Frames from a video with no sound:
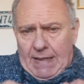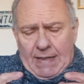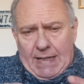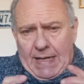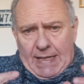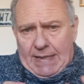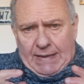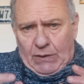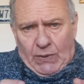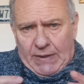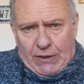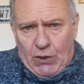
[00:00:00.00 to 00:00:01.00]
la
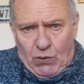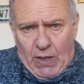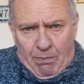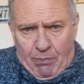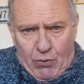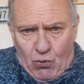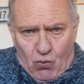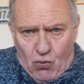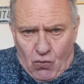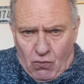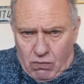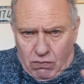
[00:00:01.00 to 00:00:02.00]
situazione
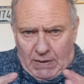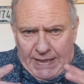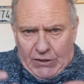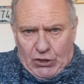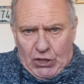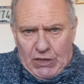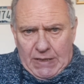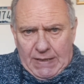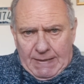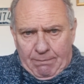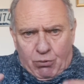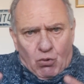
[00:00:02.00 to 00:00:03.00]
più che
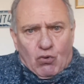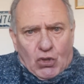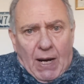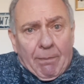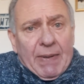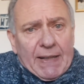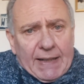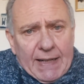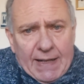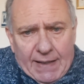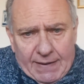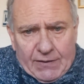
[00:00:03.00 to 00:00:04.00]
ci brucia
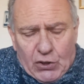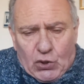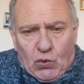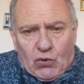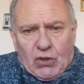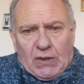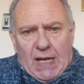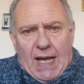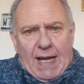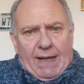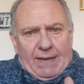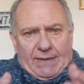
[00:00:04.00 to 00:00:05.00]
perché ci sono
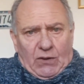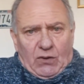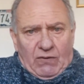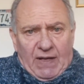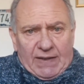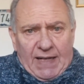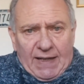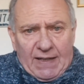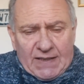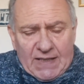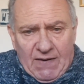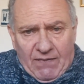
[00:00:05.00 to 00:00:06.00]
città, è stata fatta la
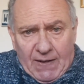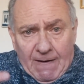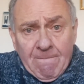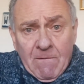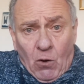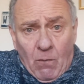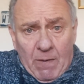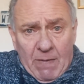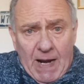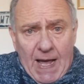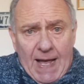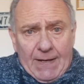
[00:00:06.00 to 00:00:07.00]
classifica come
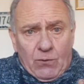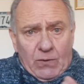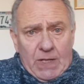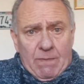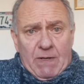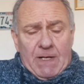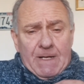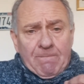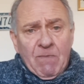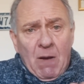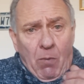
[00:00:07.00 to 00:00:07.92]
Milano, Rimini,